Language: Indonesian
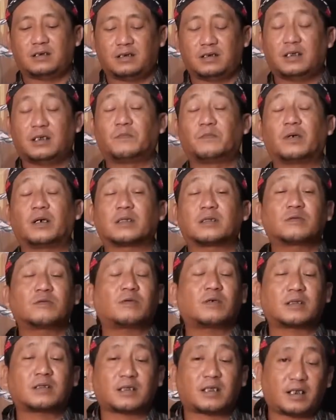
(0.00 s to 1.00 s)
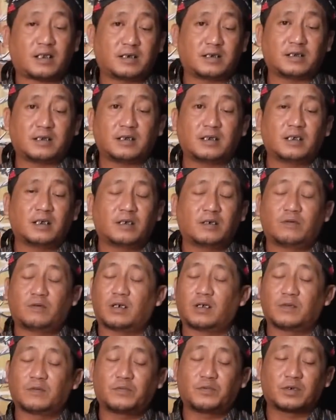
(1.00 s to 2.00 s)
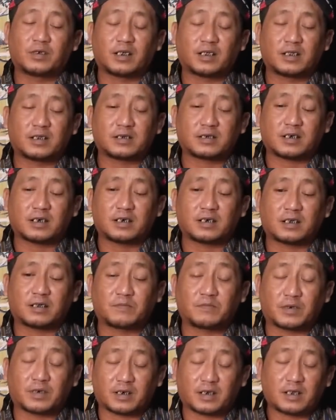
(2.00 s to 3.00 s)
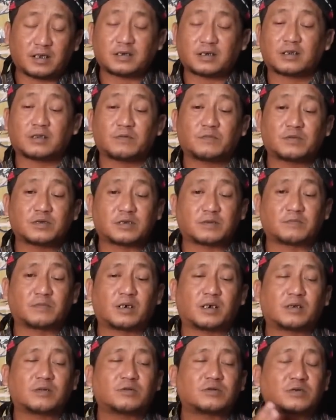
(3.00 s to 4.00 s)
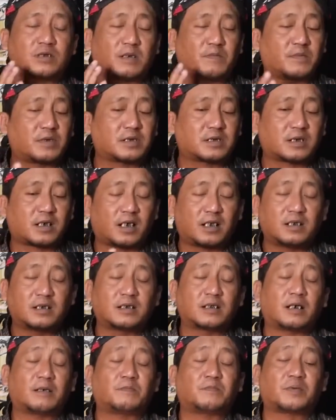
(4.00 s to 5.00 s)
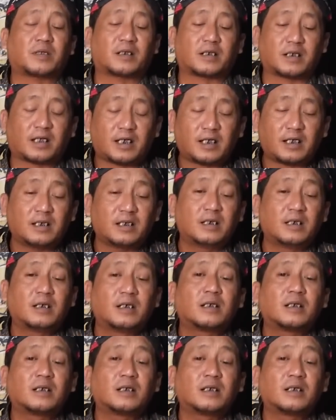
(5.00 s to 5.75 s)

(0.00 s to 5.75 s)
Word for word: ya bantuan tadi. Walaupun hanya sekedar beras atau bersembako itu sama sekali tidak pernah